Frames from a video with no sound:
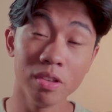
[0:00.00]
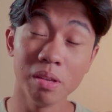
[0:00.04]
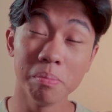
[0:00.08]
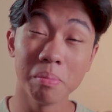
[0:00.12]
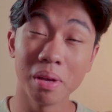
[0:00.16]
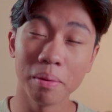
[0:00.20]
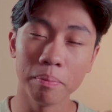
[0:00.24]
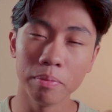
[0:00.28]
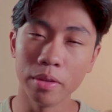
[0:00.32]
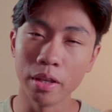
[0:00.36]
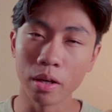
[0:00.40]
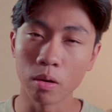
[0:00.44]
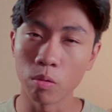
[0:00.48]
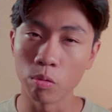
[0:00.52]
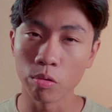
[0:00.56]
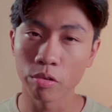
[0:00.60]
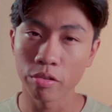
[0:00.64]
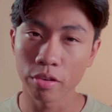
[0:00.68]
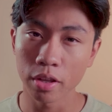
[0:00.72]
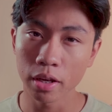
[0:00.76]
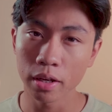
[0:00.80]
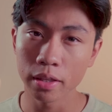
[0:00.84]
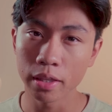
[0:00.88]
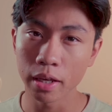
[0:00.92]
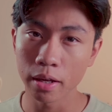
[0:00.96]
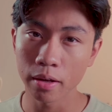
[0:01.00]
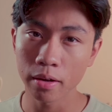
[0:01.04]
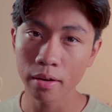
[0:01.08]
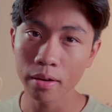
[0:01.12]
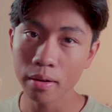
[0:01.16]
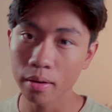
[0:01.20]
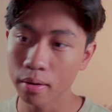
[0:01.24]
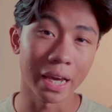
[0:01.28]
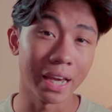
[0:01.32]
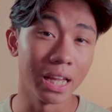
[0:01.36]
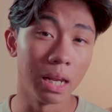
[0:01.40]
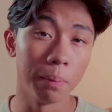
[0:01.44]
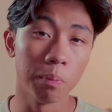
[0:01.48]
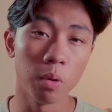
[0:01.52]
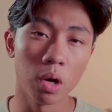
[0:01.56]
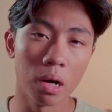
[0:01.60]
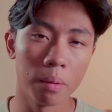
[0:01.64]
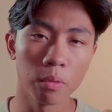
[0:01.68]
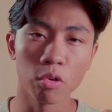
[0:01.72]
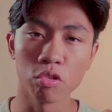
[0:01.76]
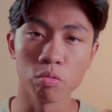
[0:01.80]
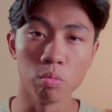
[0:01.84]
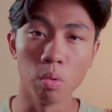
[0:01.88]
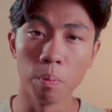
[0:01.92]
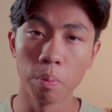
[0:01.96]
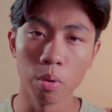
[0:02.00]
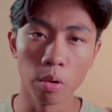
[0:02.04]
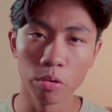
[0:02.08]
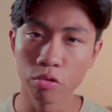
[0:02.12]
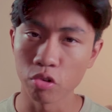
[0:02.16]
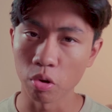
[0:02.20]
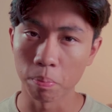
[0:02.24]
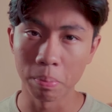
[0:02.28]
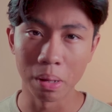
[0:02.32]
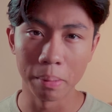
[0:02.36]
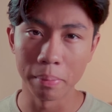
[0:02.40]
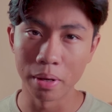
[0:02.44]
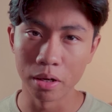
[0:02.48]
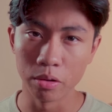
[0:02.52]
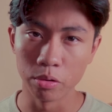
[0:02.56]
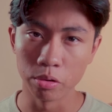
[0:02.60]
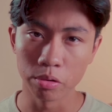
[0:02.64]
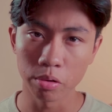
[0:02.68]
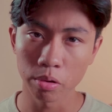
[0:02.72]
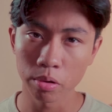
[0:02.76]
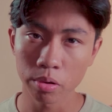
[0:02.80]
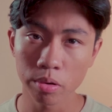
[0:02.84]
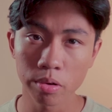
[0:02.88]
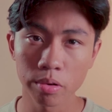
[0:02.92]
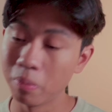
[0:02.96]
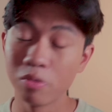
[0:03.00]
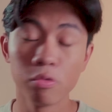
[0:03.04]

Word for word: ni même des conseils d'ailleurs, car il est probable que je me plante sur pas mal de trucs,